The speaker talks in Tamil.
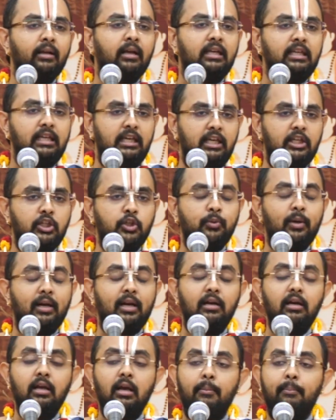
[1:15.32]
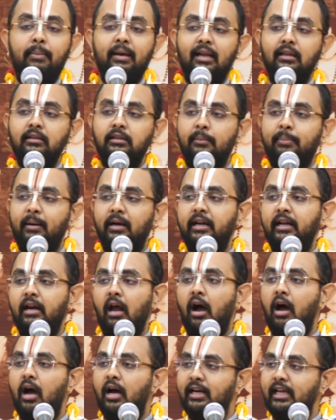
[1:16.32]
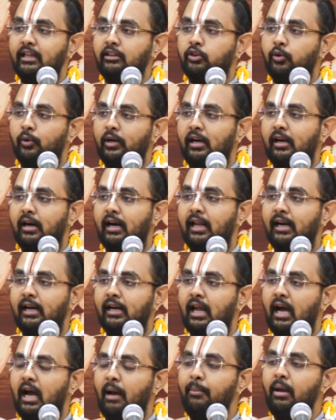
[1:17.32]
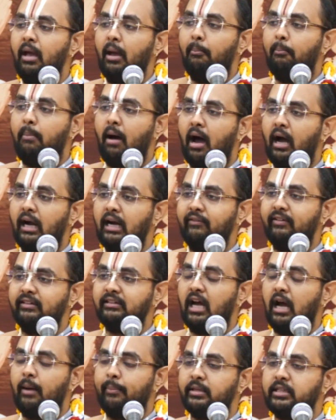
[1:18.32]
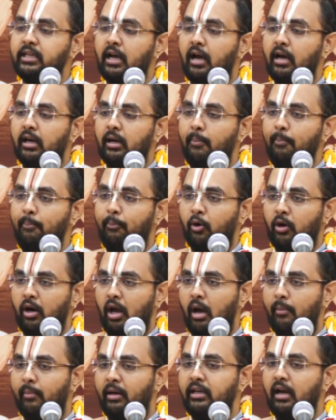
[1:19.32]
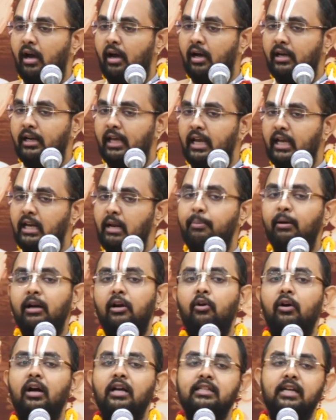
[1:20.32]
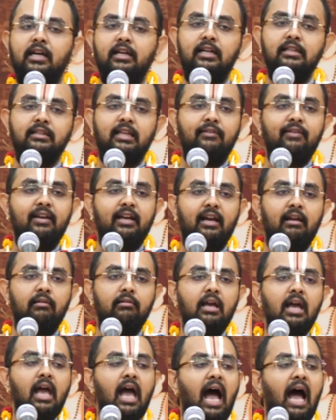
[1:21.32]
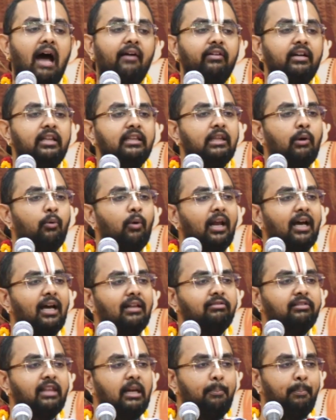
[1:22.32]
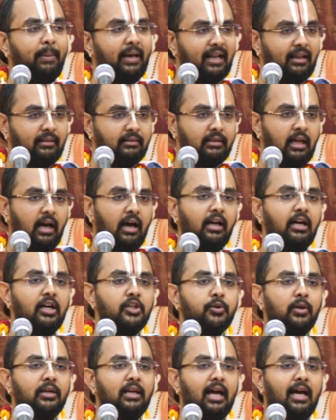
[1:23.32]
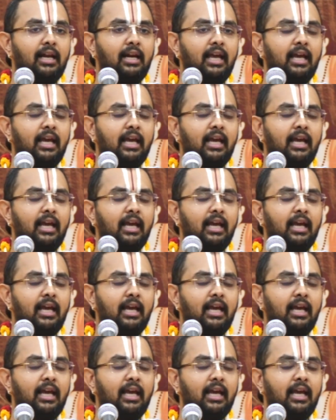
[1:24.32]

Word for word: ஈஸ்வரன் பிறந்து பண்ணின ஆணை தொழில்கள் எல்லாம் பாகவதாபச்சாரம் பொறாமையாலேன்னு பிளலோகாச்சாரியர் தெரிவிக்கிறார் அவன் இந்த உலகத்தில் பிறந்தான்னு சொன்னாலே